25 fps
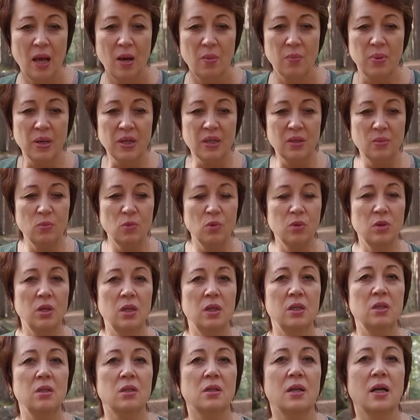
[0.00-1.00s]
Поэтому,
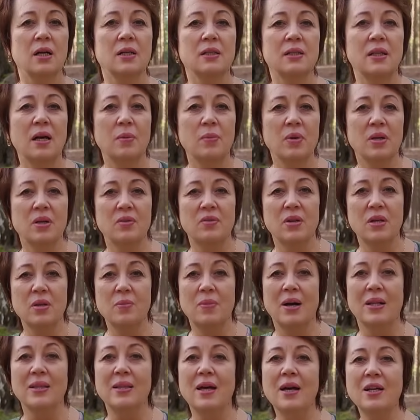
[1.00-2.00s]
когда мы
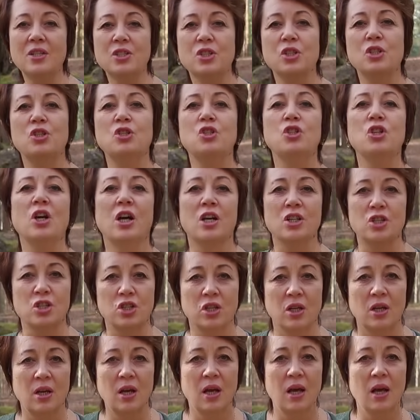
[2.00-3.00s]
говорим о нашей
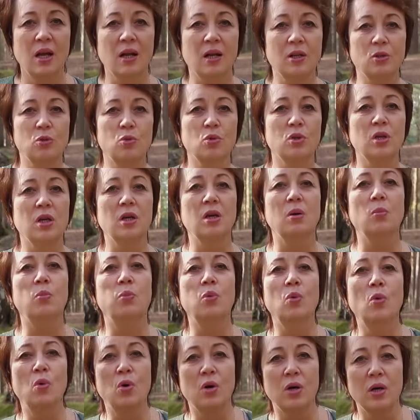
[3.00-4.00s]
чаше, которой
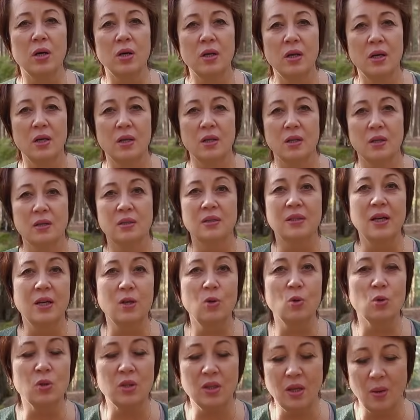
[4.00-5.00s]
Бог
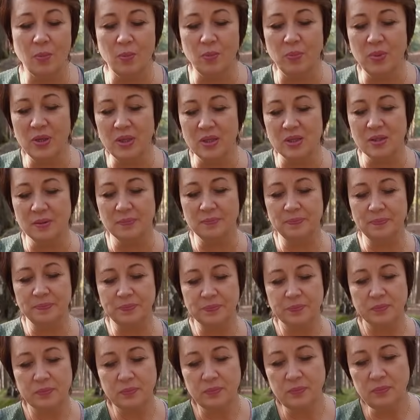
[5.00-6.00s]
дает нам быть
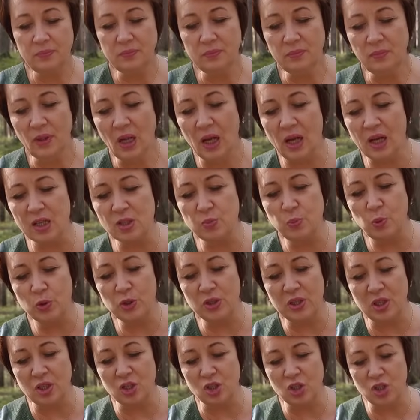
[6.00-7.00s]

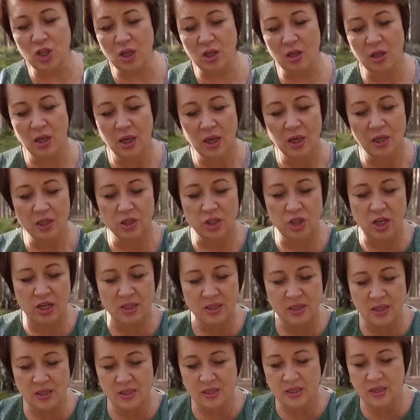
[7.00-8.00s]
Господь есть
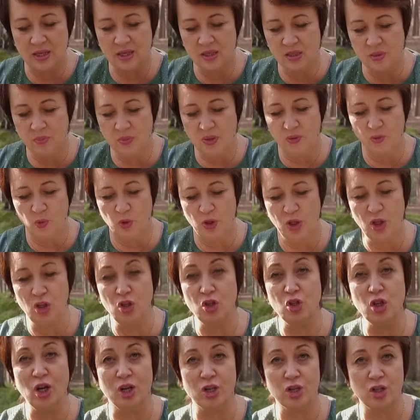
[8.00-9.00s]
часть наследия моего и
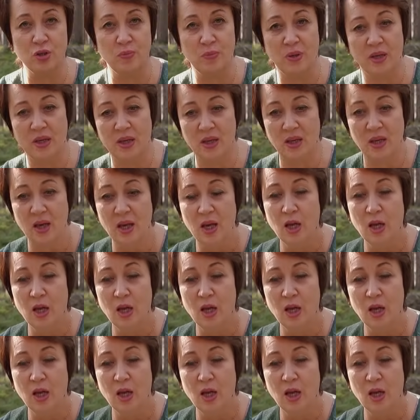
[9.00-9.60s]
чаши моей.